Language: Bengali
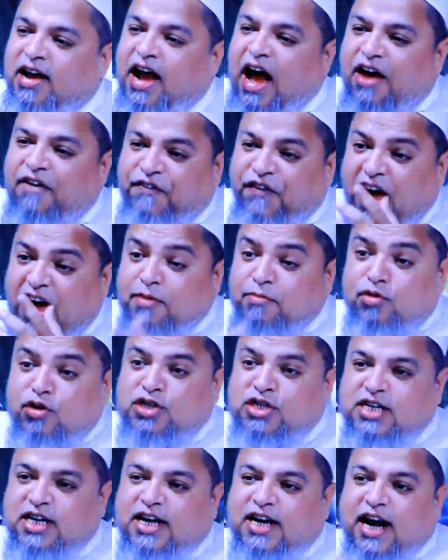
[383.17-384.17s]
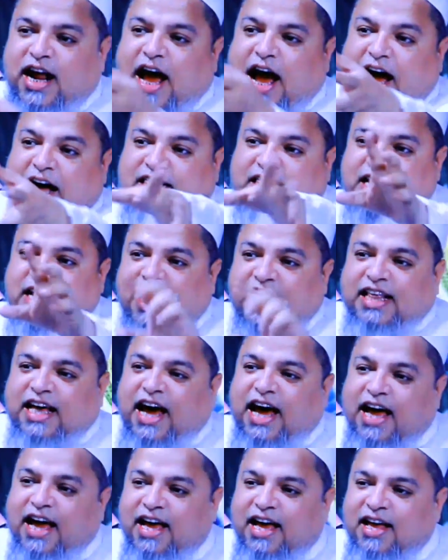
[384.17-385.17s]
কাফের মুশিকরে হাদিয়া
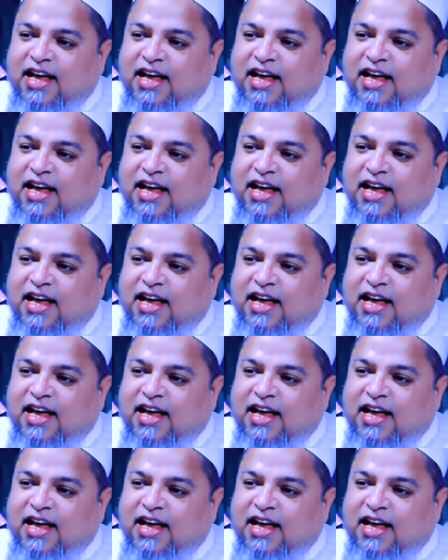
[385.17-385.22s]
দেয়